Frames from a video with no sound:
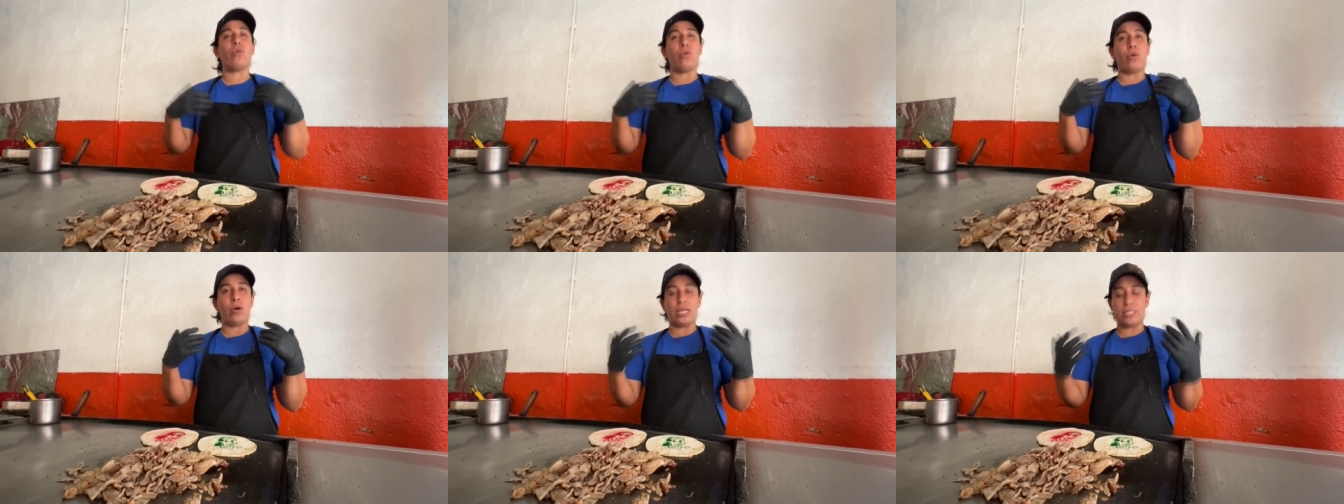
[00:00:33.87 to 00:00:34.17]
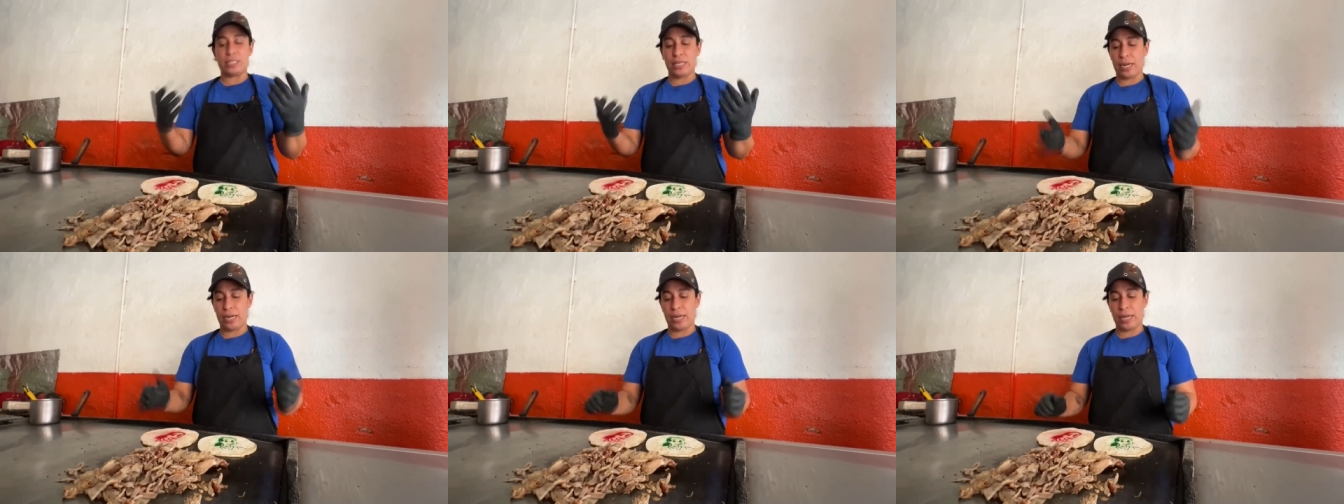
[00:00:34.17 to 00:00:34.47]
o,
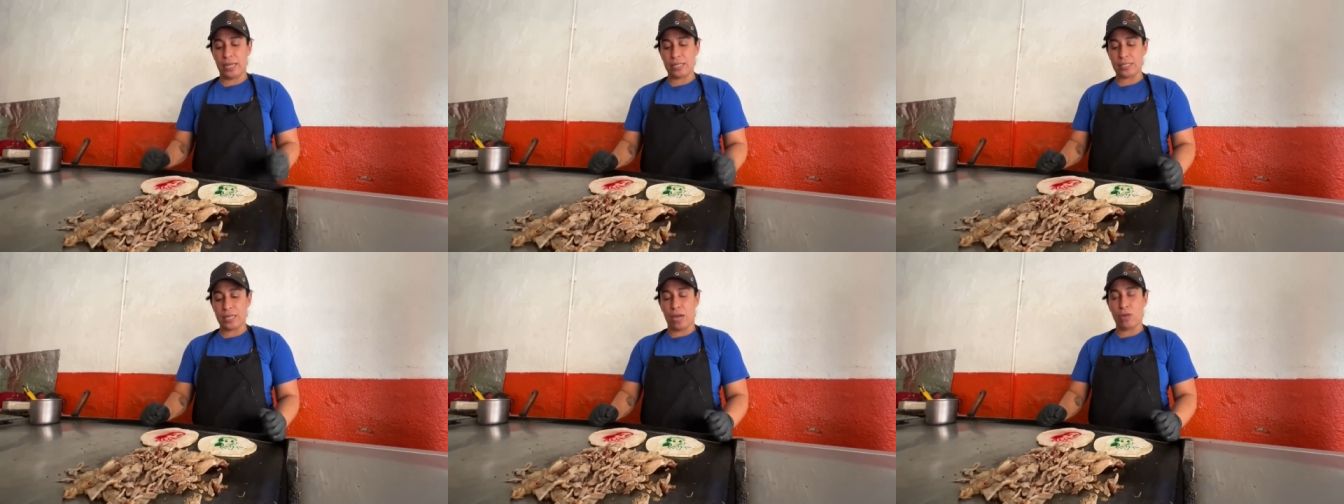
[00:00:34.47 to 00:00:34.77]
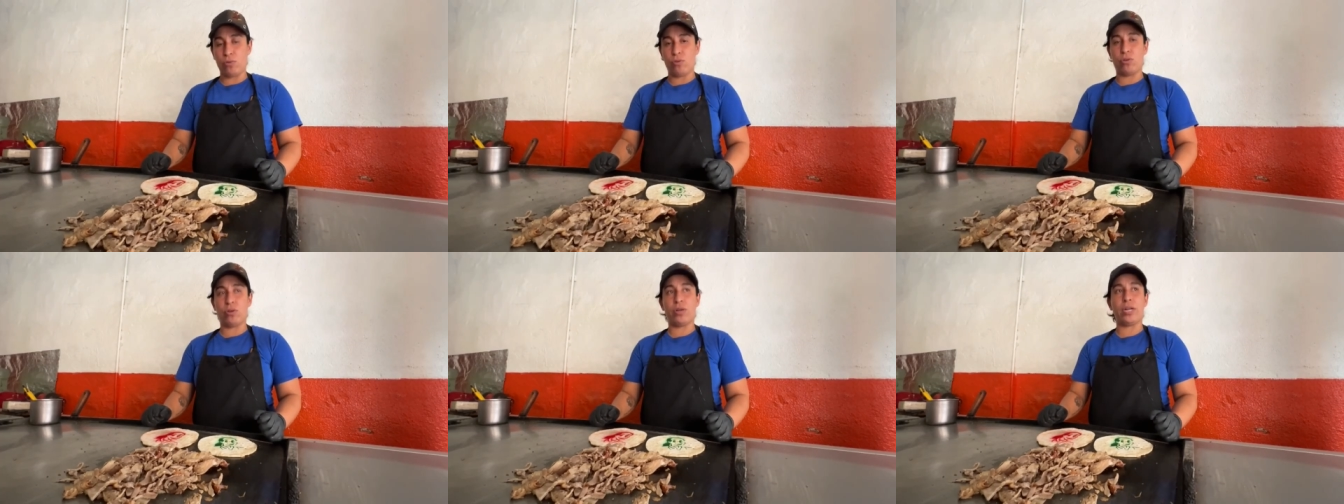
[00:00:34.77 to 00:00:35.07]
hacerles
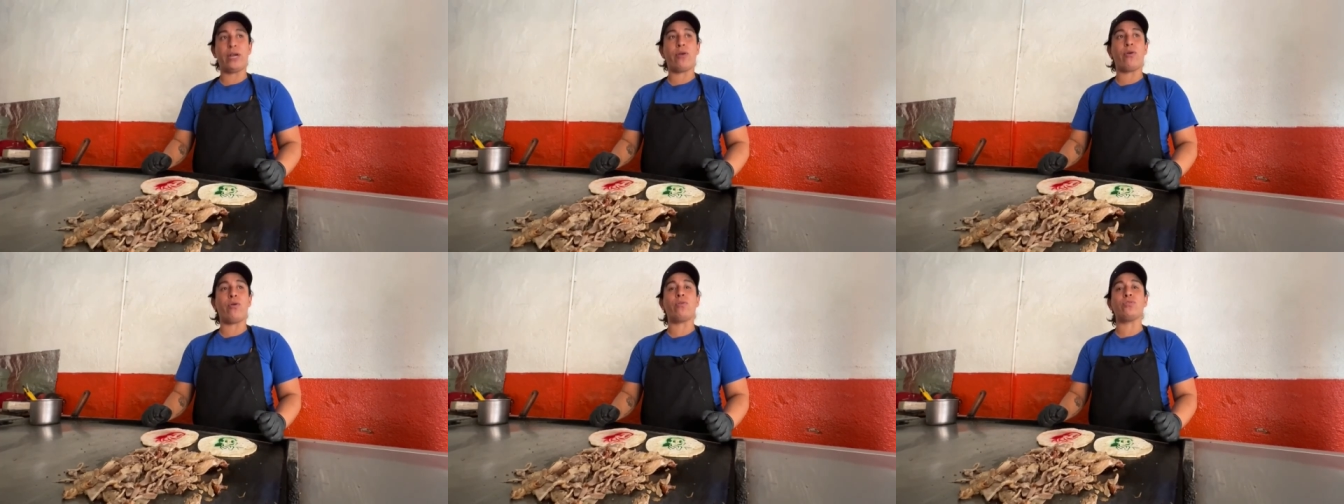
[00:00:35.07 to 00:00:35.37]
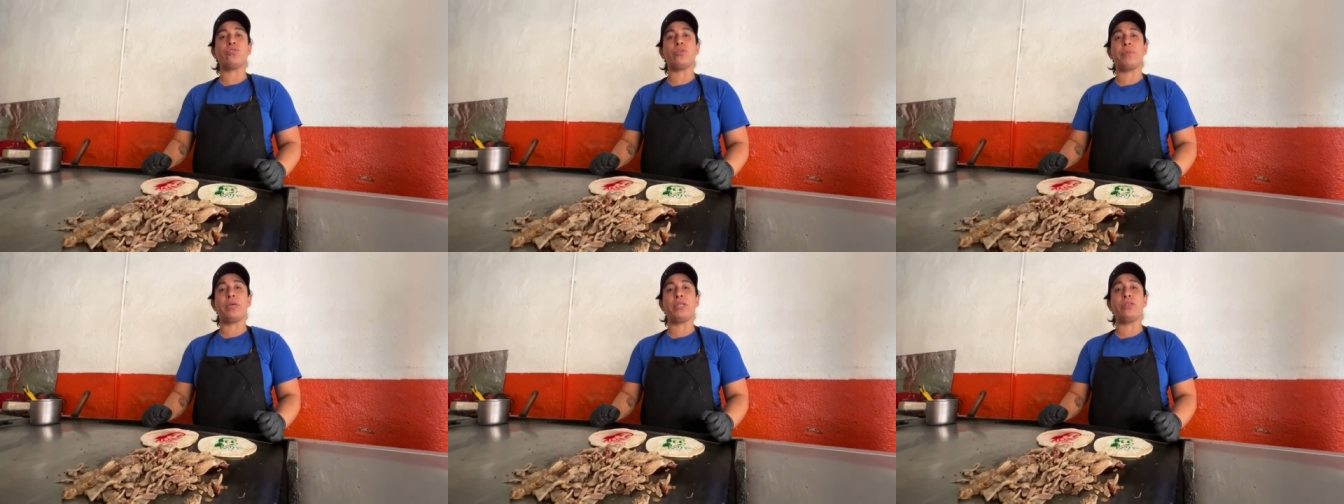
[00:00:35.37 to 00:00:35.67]
algunos
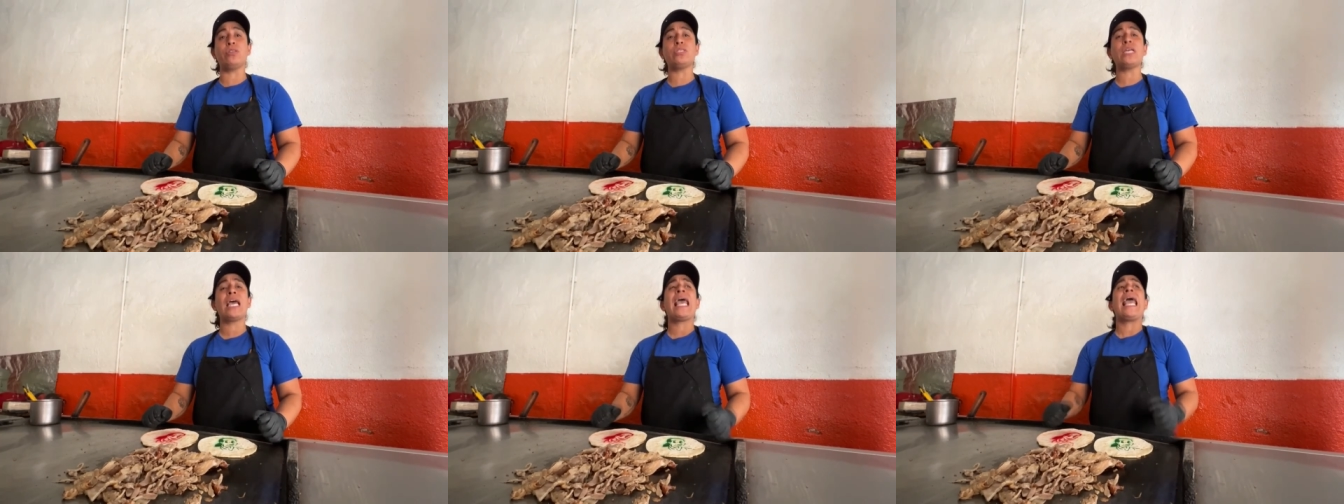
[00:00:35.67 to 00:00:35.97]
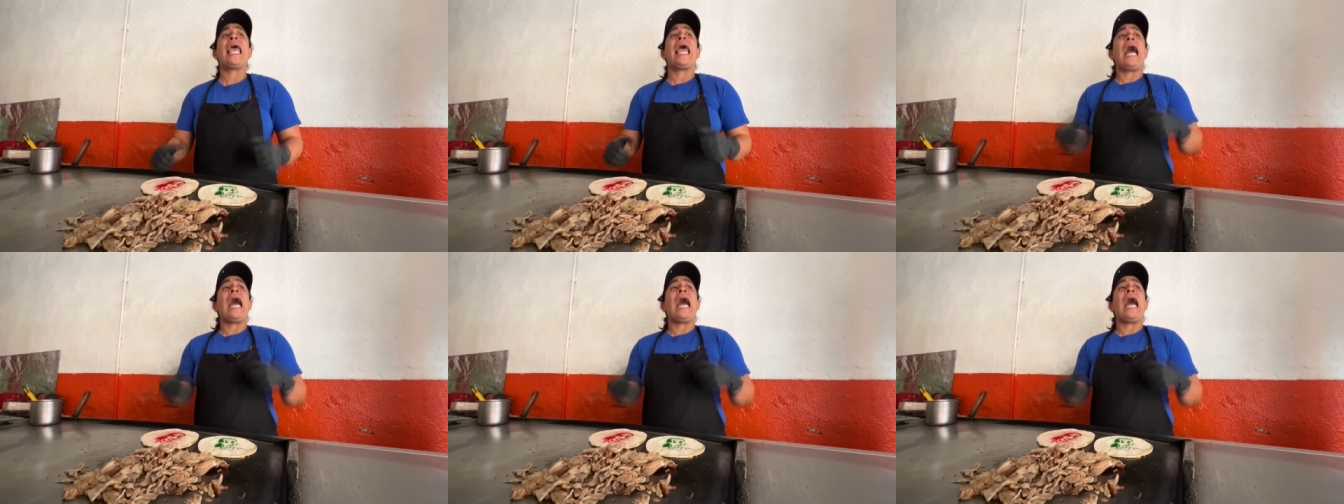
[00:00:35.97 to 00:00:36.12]
reconocimientos